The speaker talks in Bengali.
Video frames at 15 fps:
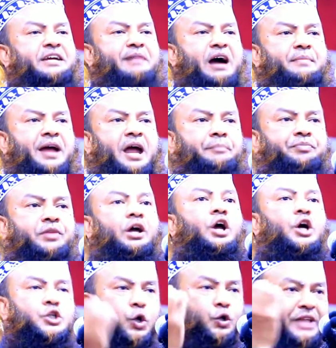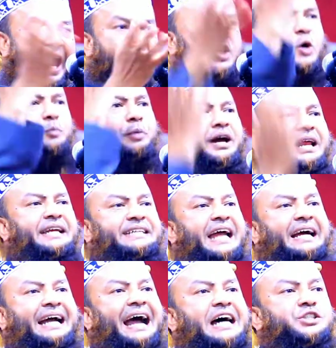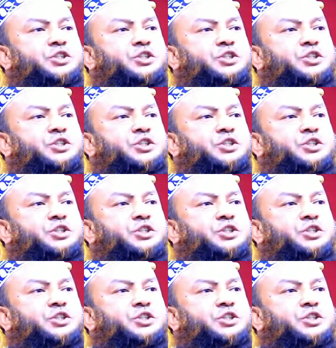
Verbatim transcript: কিভাবে সুদের উপরে টাকা